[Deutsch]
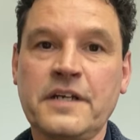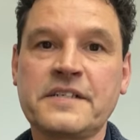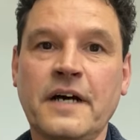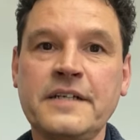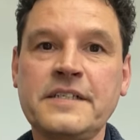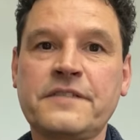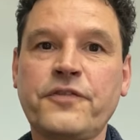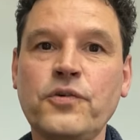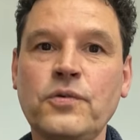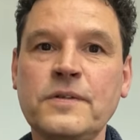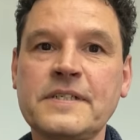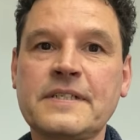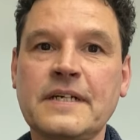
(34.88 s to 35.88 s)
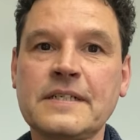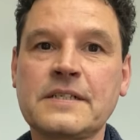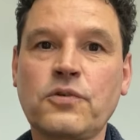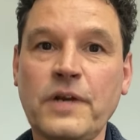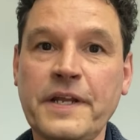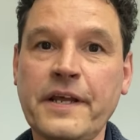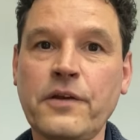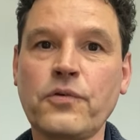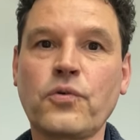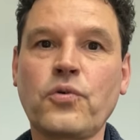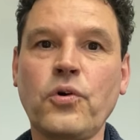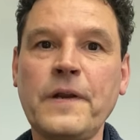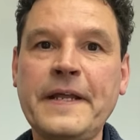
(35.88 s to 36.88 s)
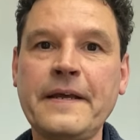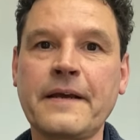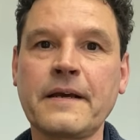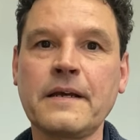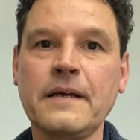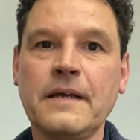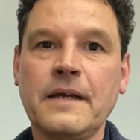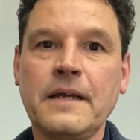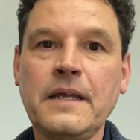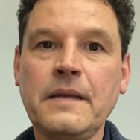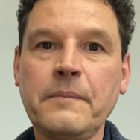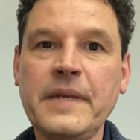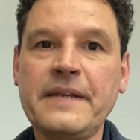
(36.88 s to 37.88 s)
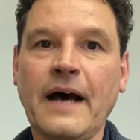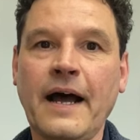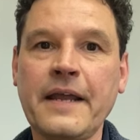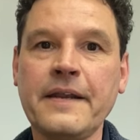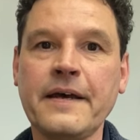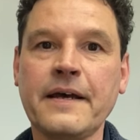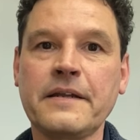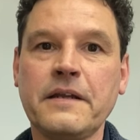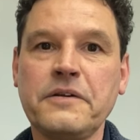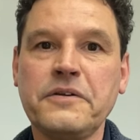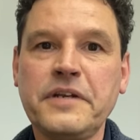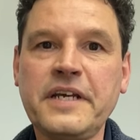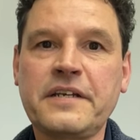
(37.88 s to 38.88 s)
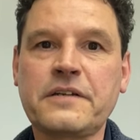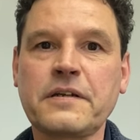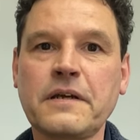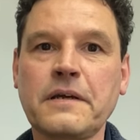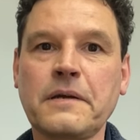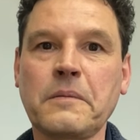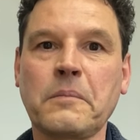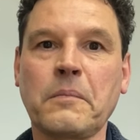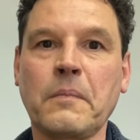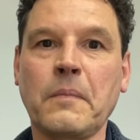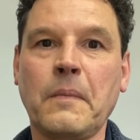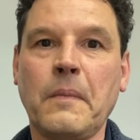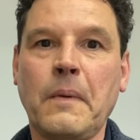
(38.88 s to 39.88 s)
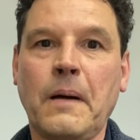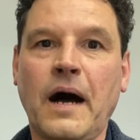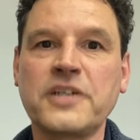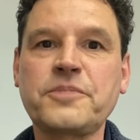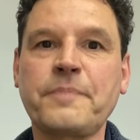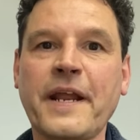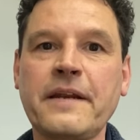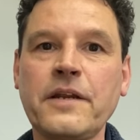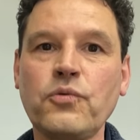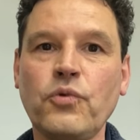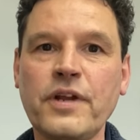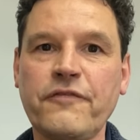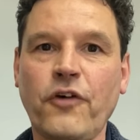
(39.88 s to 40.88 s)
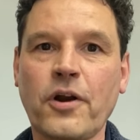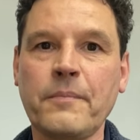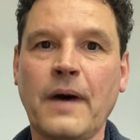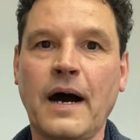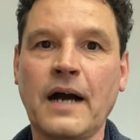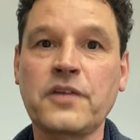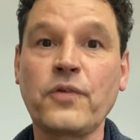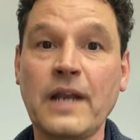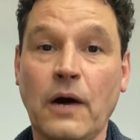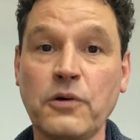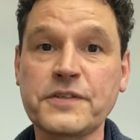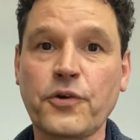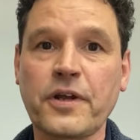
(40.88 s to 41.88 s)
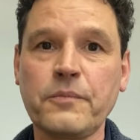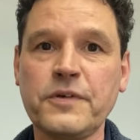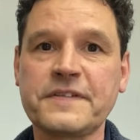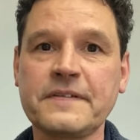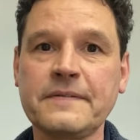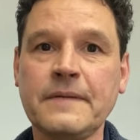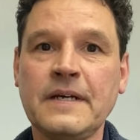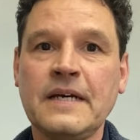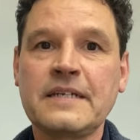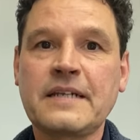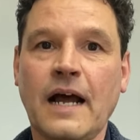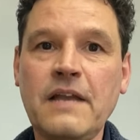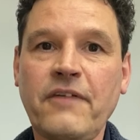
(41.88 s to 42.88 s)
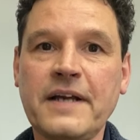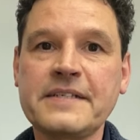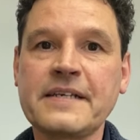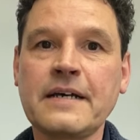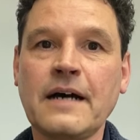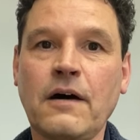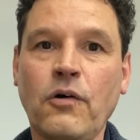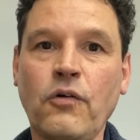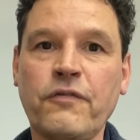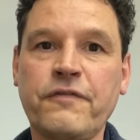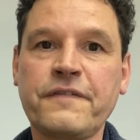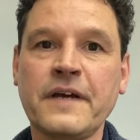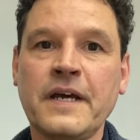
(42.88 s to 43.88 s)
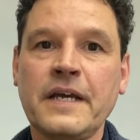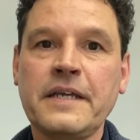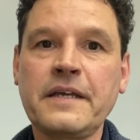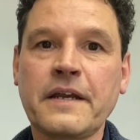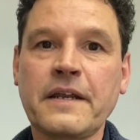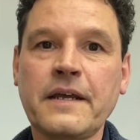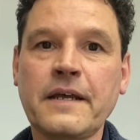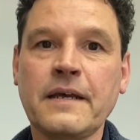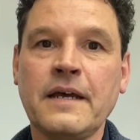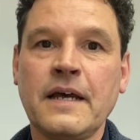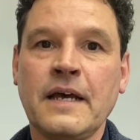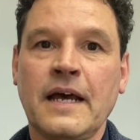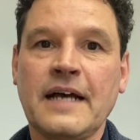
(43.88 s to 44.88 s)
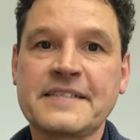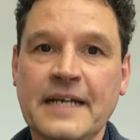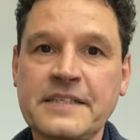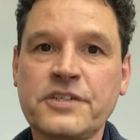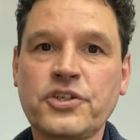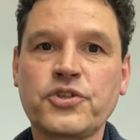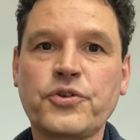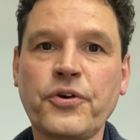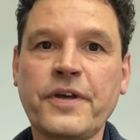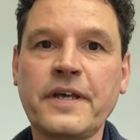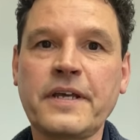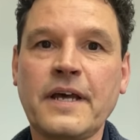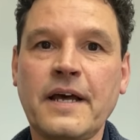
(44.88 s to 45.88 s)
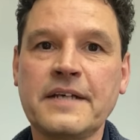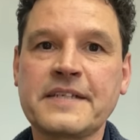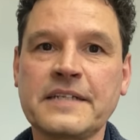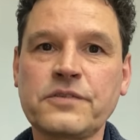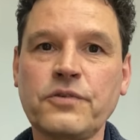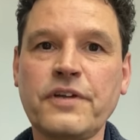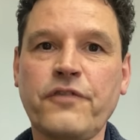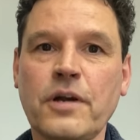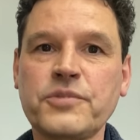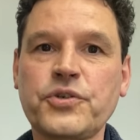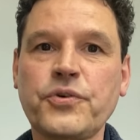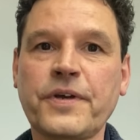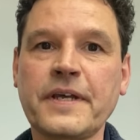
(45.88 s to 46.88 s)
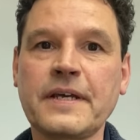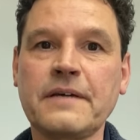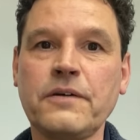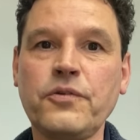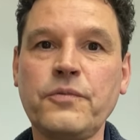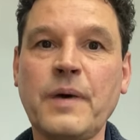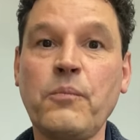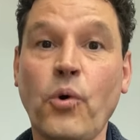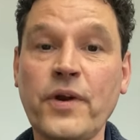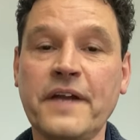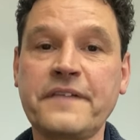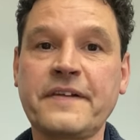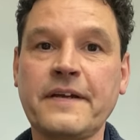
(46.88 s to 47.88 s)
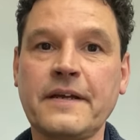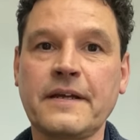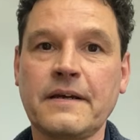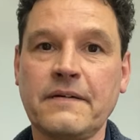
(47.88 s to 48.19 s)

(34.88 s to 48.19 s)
Das heißt für uns, dass Kolleginnen und Kollegen mit einer nicht ähm, ansprechenden Uniform aktuell ausrücken müssen, teilweise auf ihre Ersatzstücke, ihre Ersatzuniformstücke über Monate